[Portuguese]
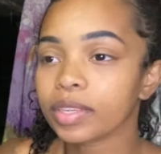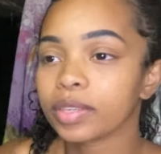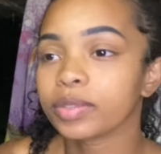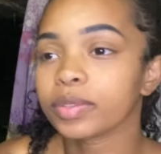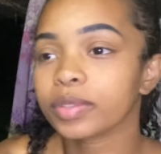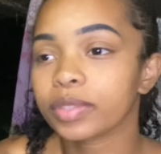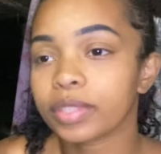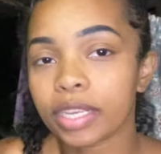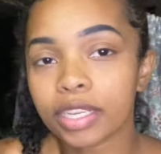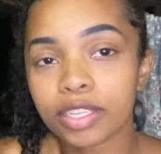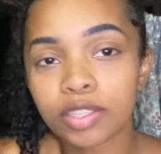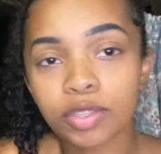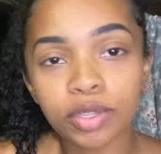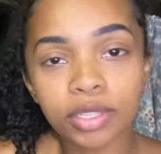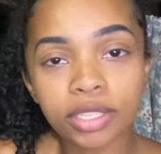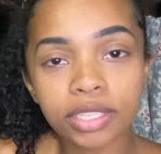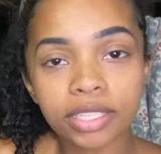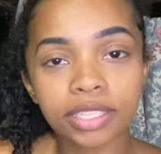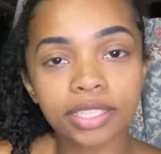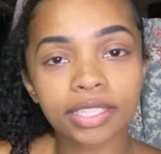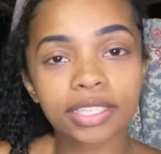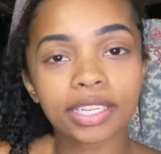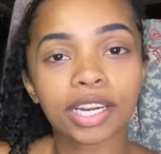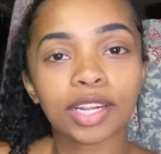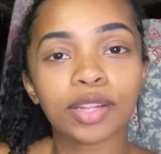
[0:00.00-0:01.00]
Não sei se
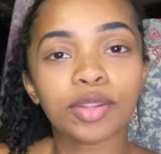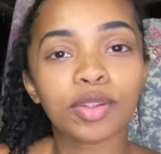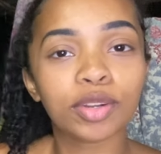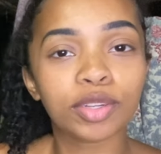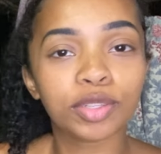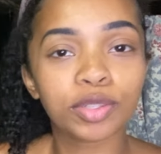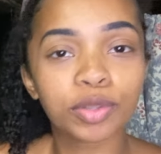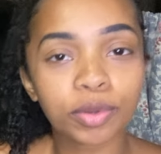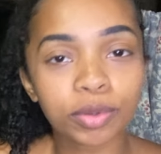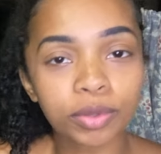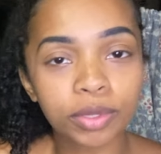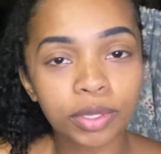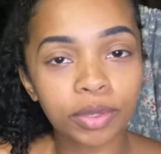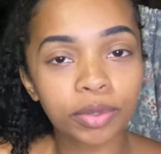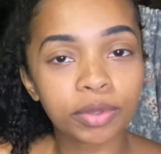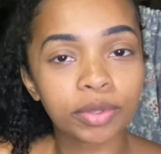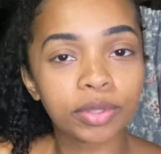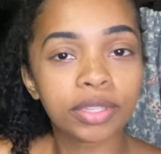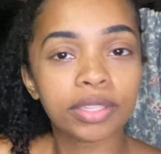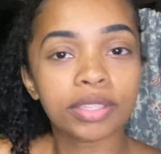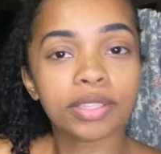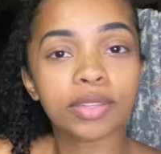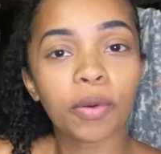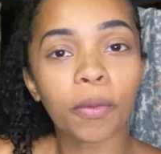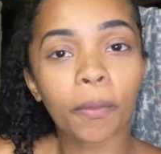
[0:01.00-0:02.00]
todas as criadoras de conteúdo
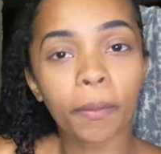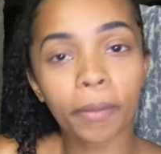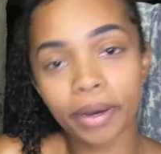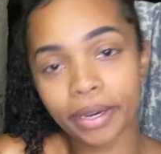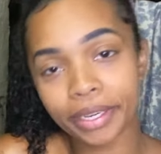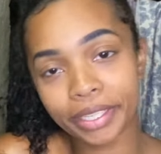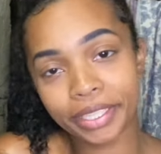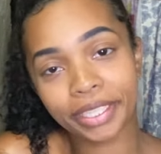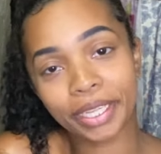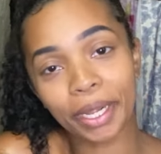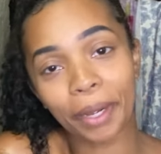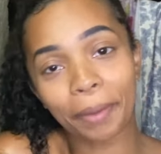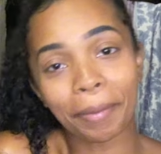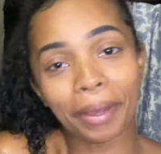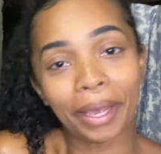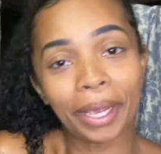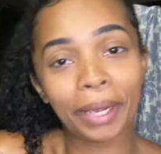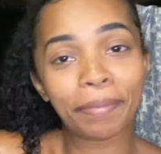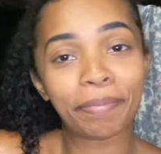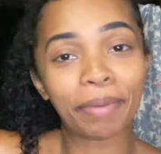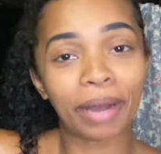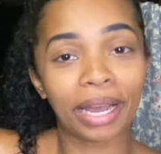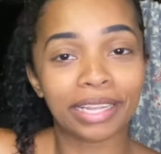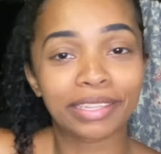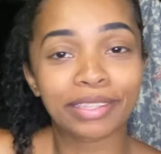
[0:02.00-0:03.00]
que são mães
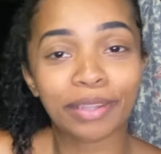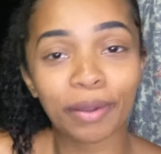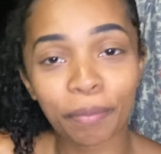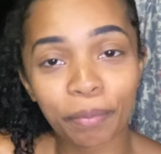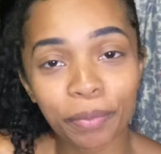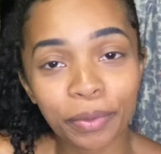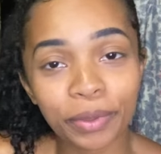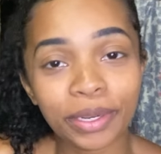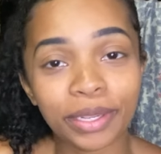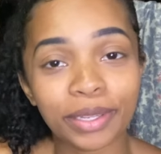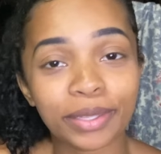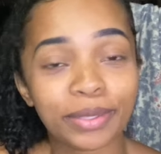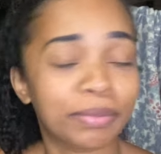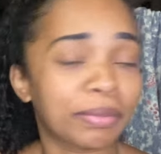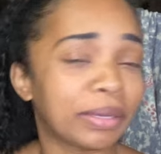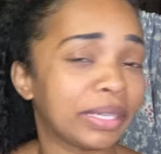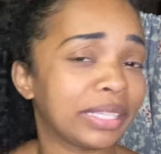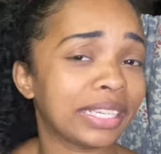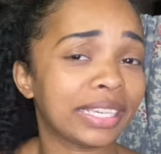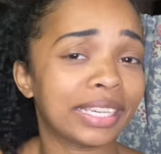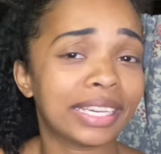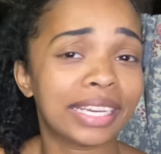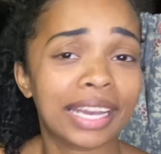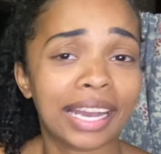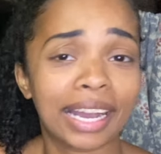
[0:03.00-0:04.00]
também passam por isso, mas
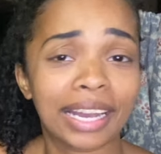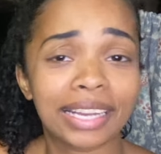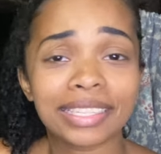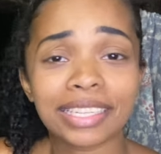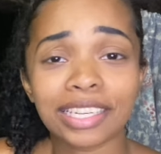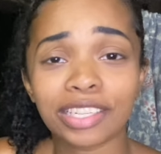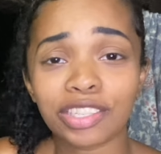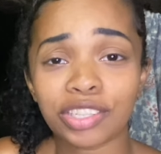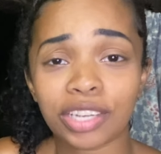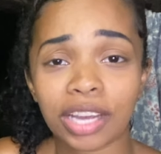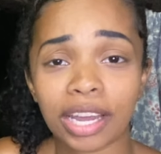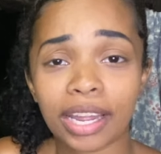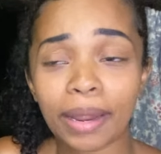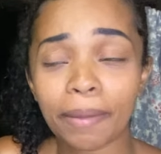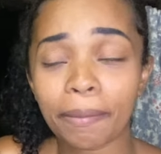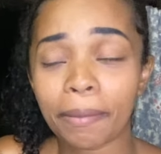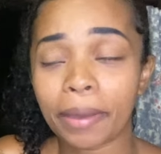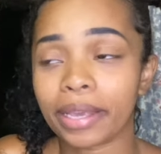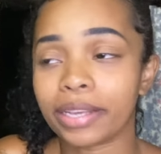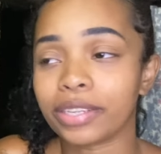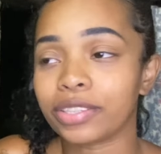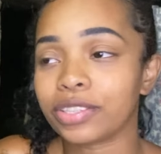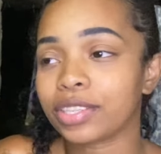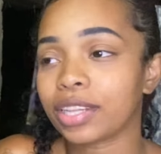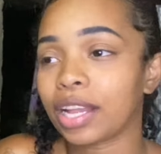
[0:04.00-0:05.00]
aqui em casa é
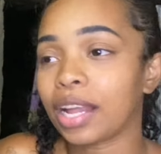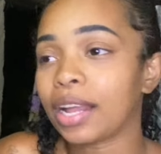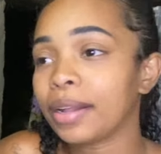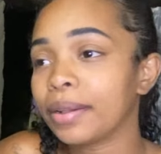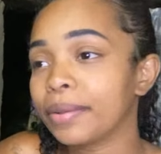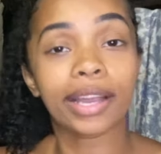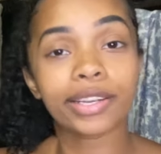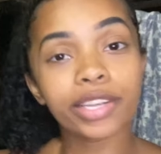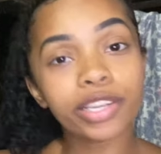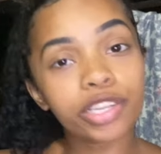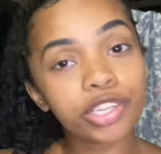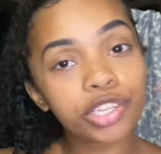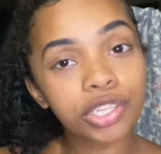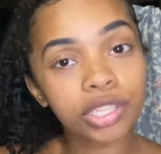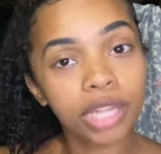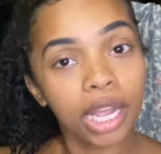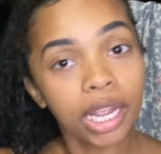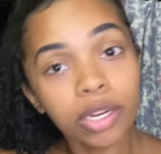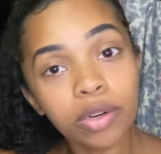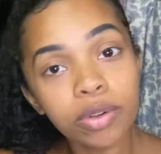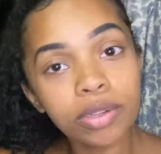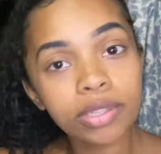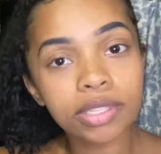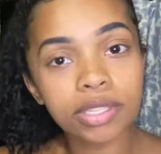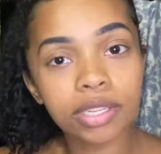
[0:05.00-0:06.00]
diariamente, tá? A gente
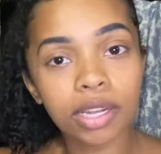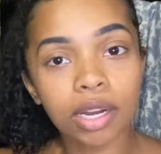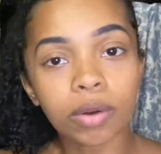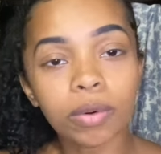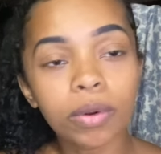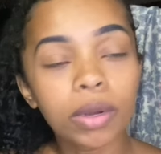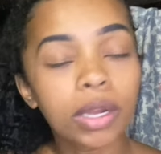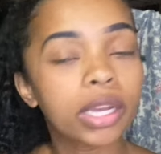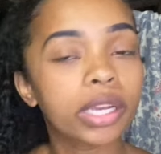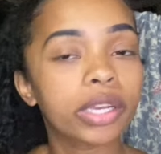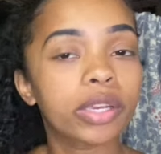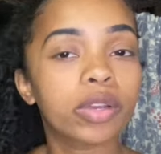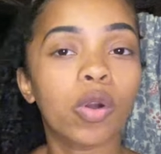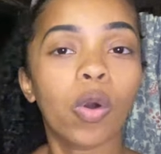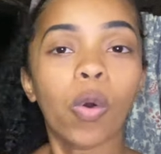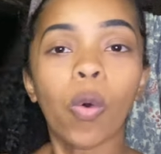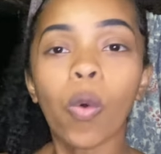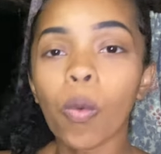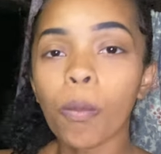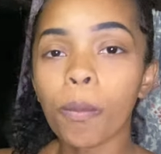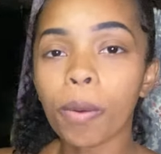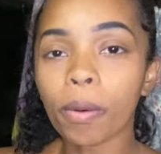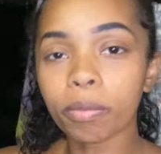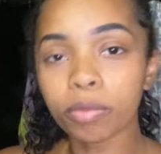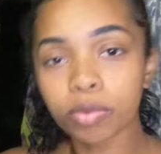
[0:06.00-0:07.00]
tem noção que
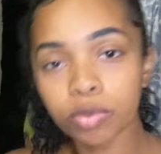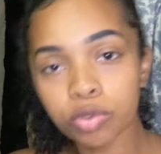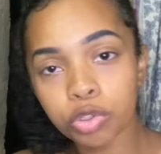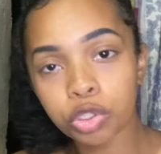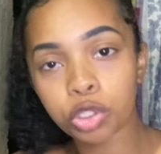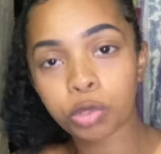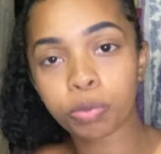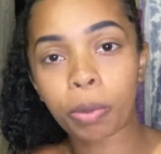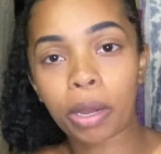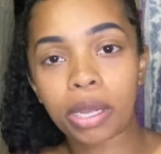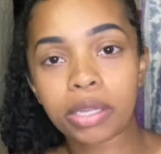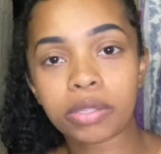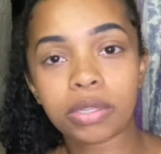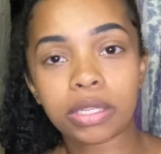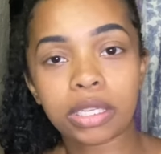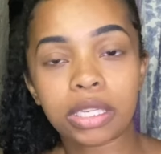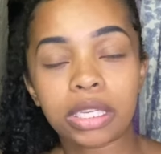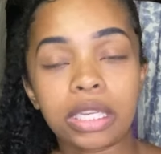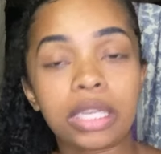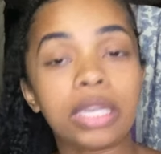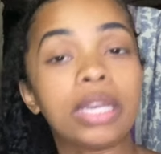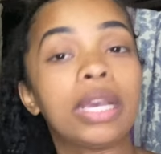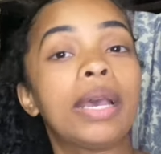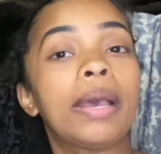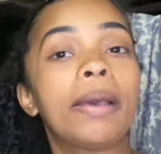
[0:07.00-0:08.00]
ocupa muito espaço
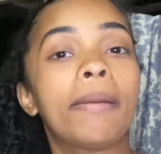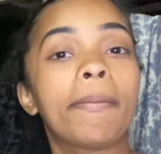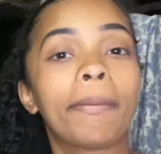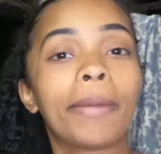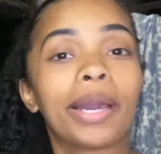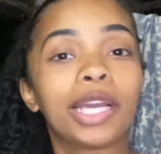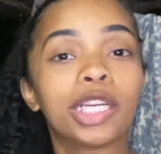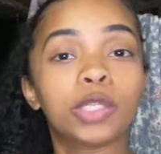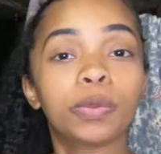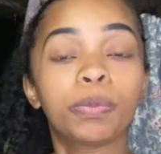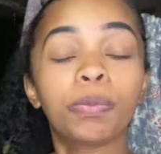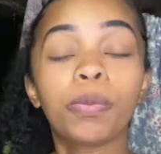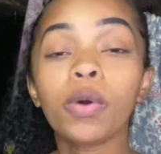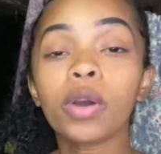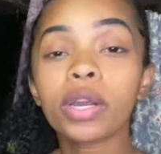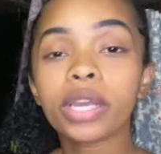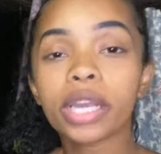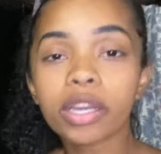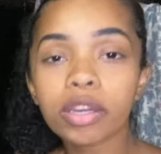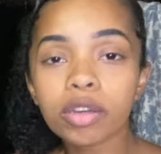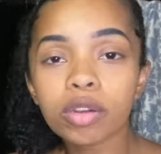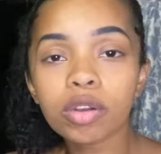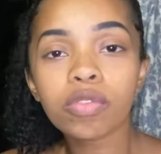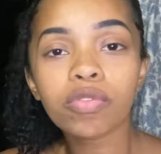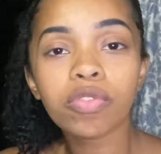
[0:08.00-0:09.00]
aqui, mas por
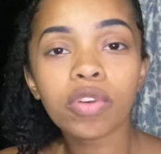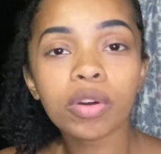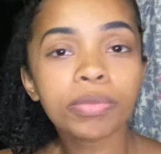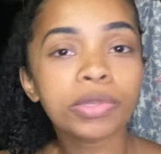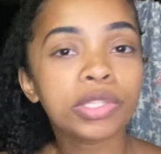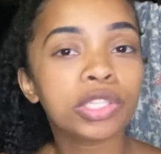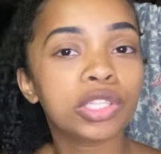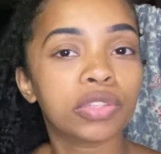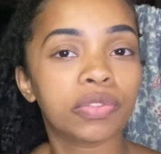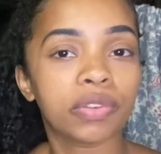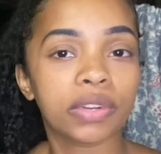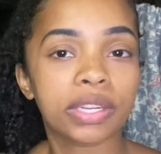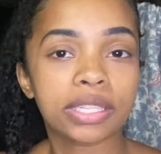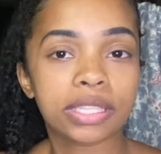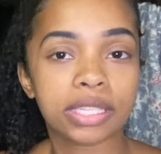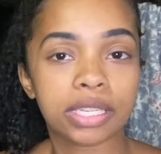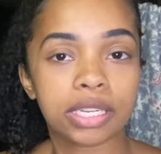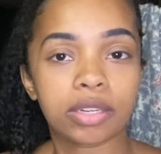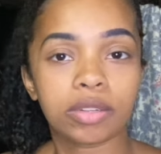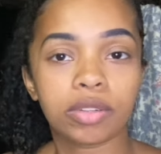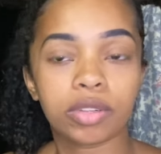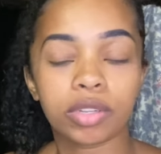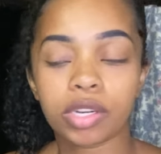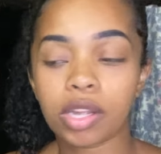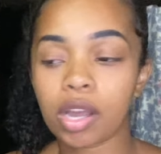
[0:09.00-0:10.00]
que, que eu não vou me
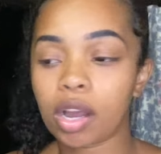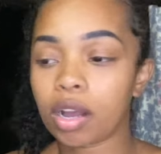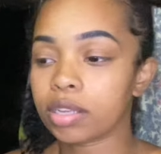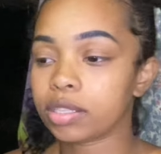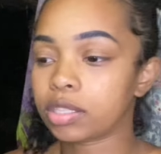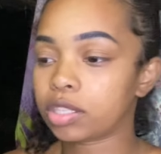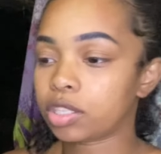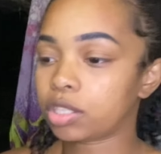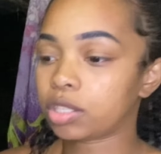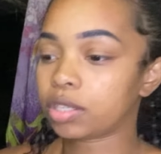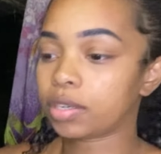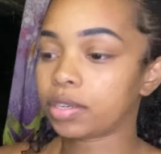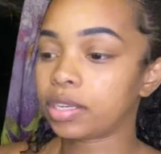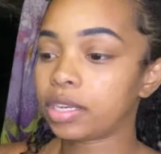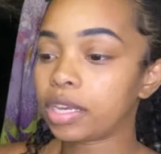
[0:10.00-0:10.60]
desfazer, gloriosas?